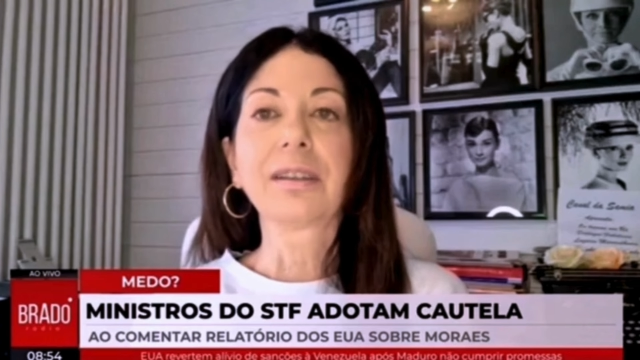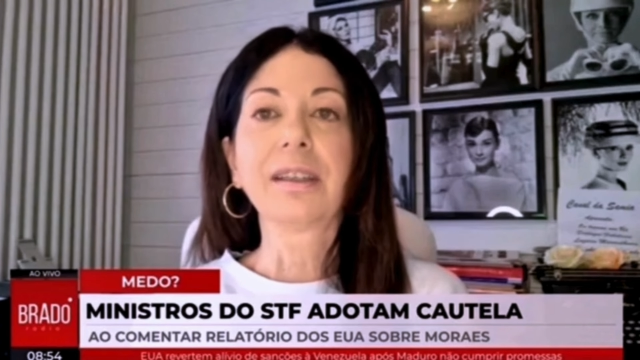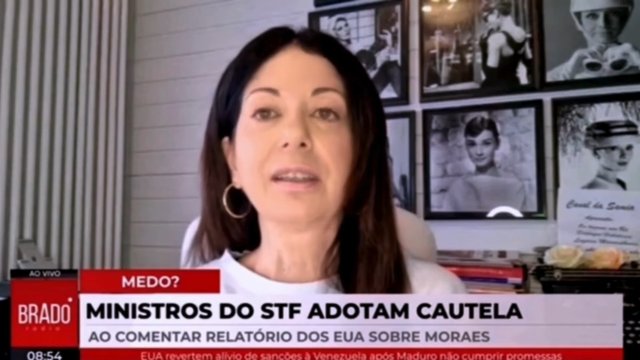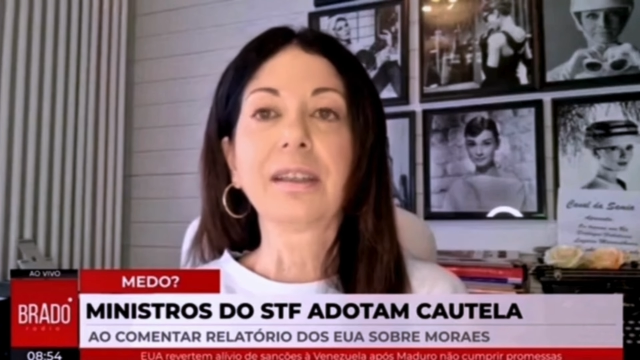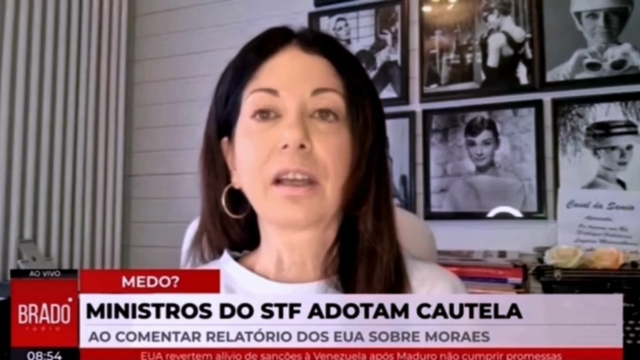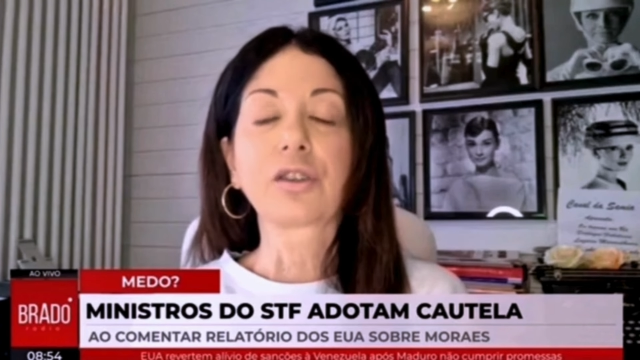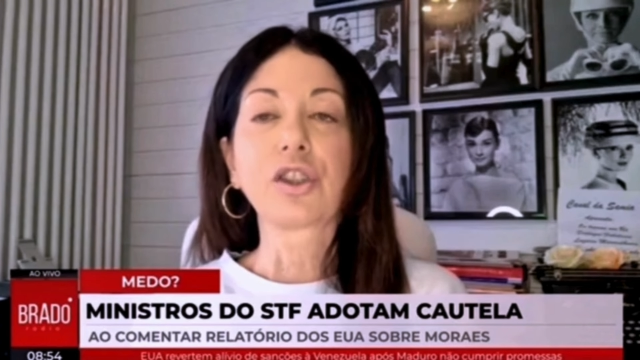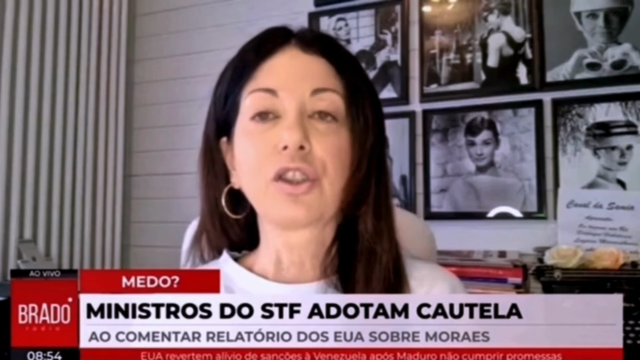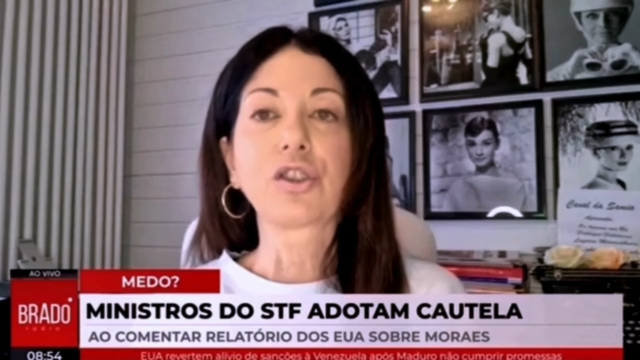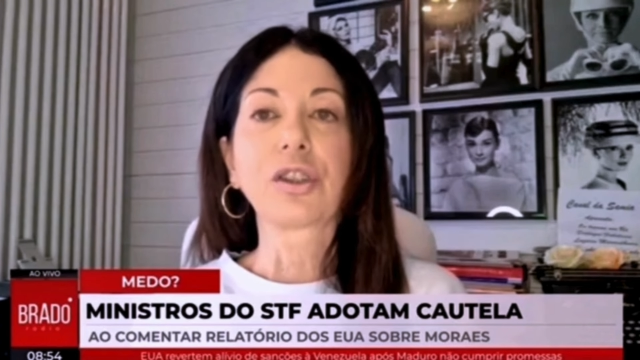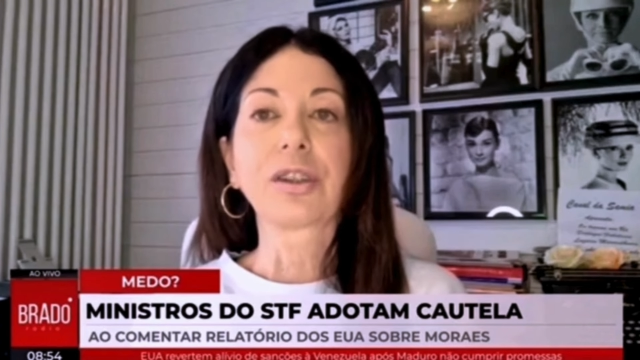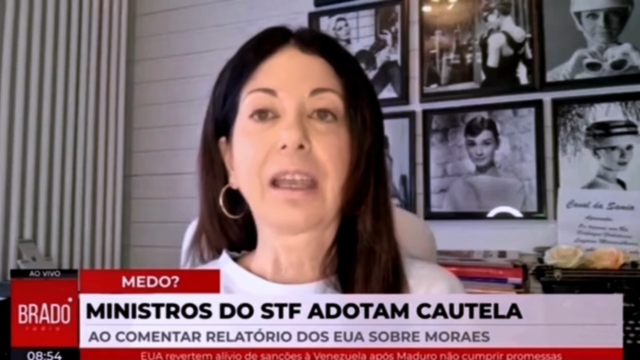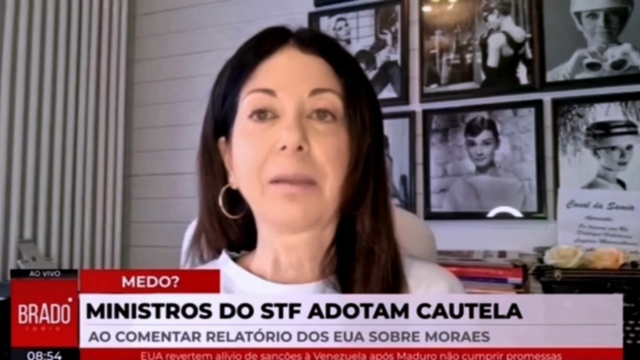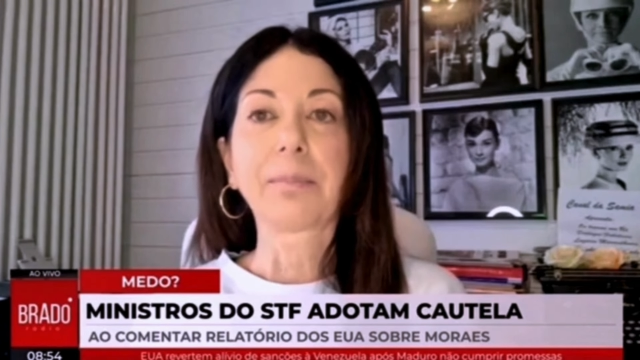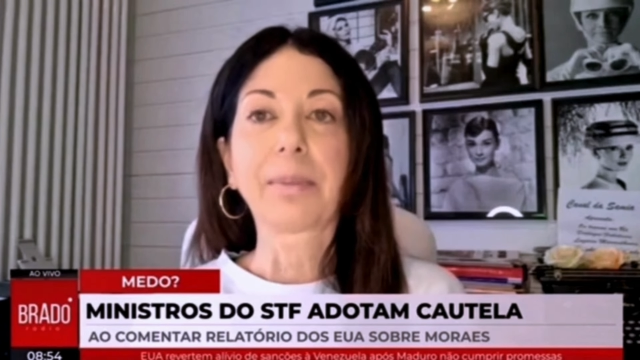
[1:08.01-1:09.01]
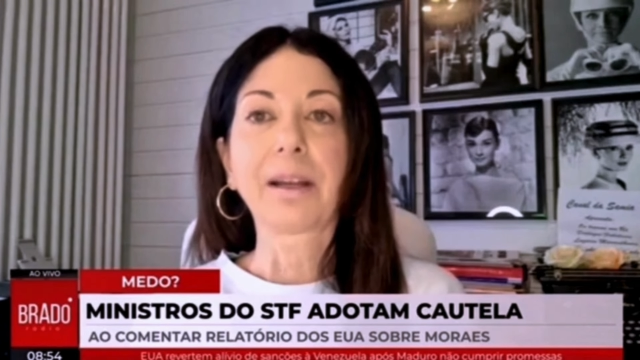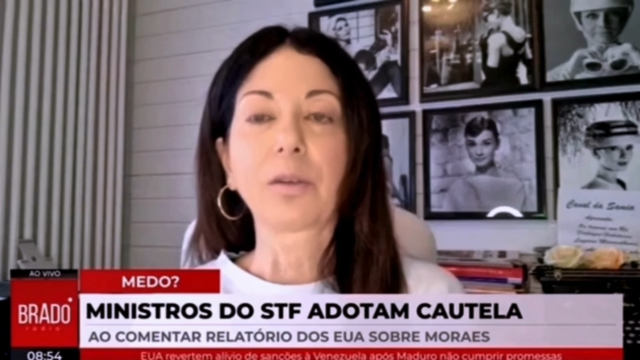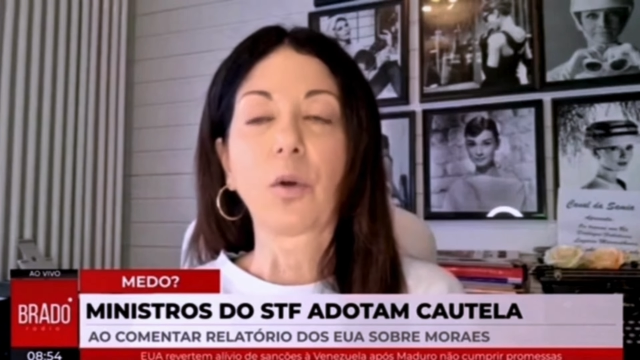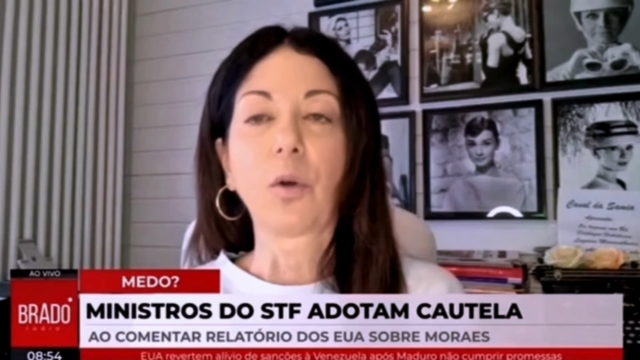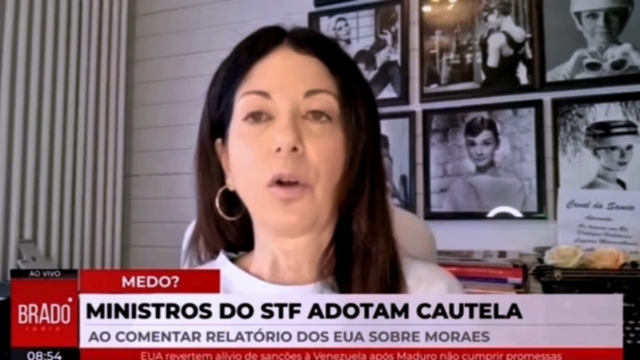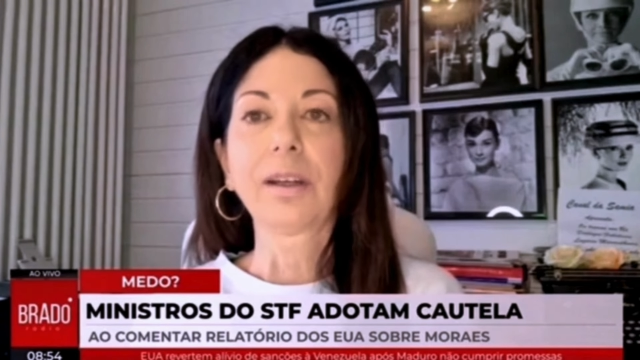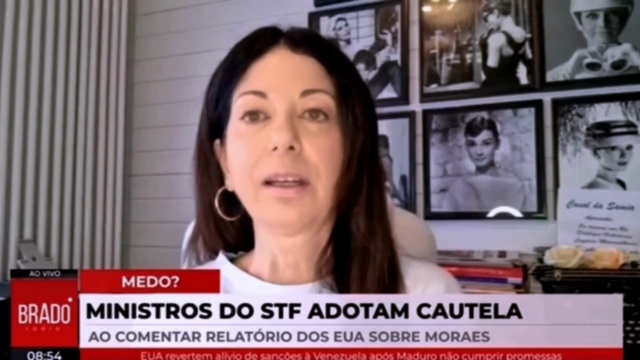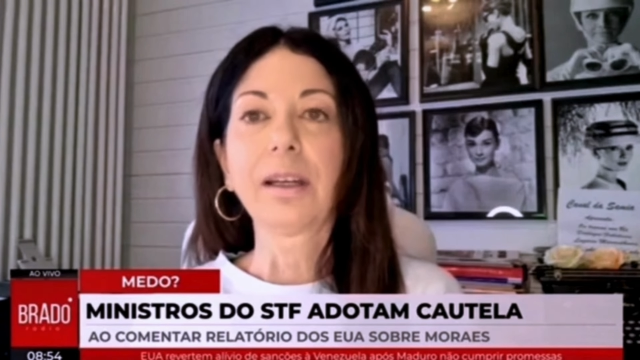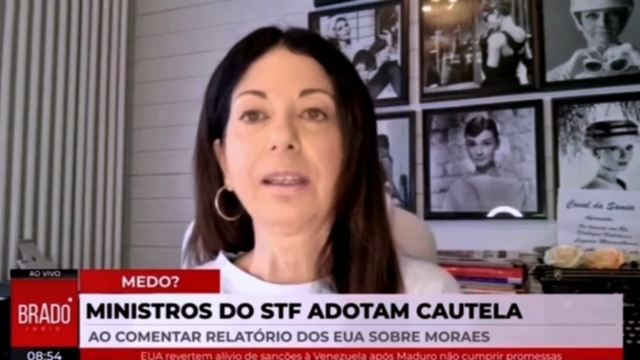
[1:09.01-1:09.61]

que a gente tem para agora